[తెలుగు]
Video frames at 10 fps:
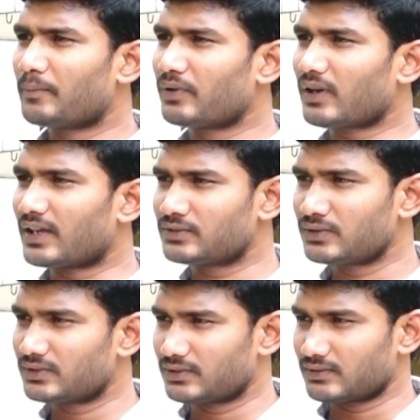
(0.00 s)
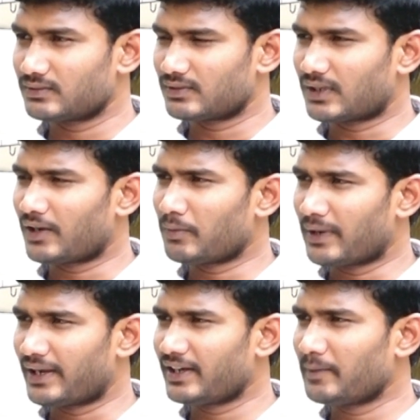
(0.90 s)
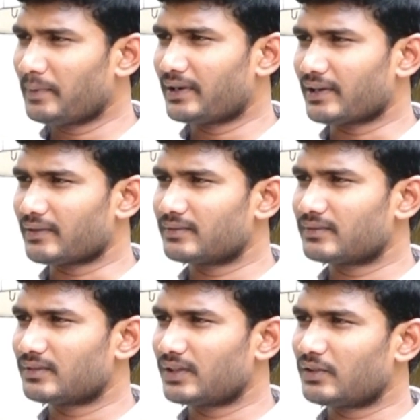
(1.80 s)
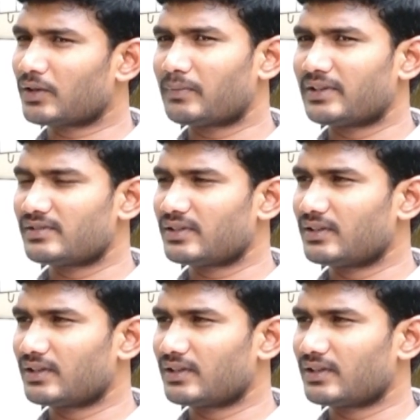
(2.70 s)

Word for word: ఇప్పుడు రాజ్దూత్ అనే ఒక బైక్ నేమ్ పెట్టారు ఇది ఒక మంచి